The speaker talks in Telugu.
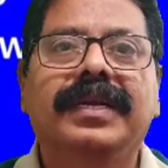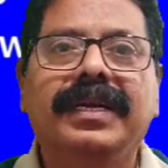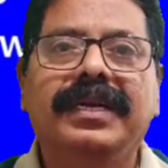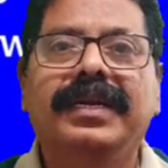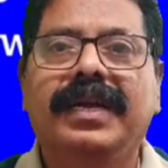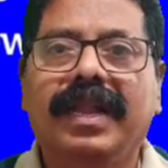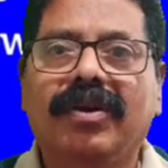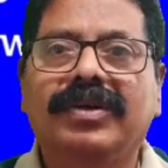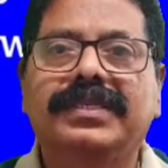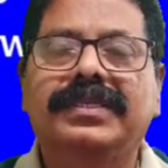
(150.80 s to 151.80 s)
ఇన్
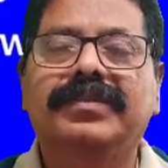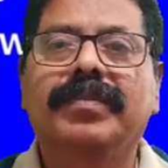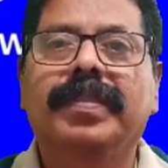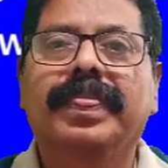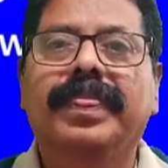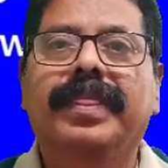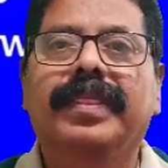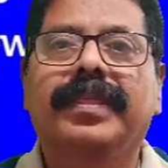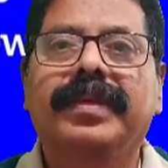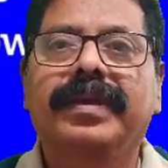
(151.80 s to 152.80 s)
డాగ్స్
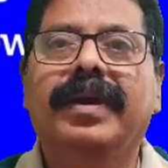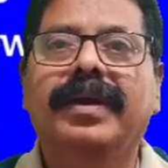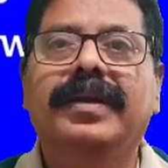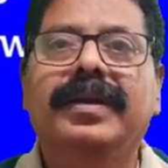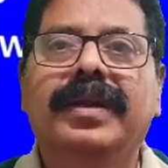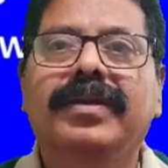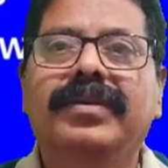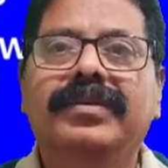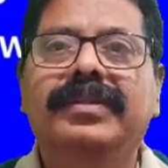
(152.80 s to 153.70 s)
ఈ నాలుగిట్లలో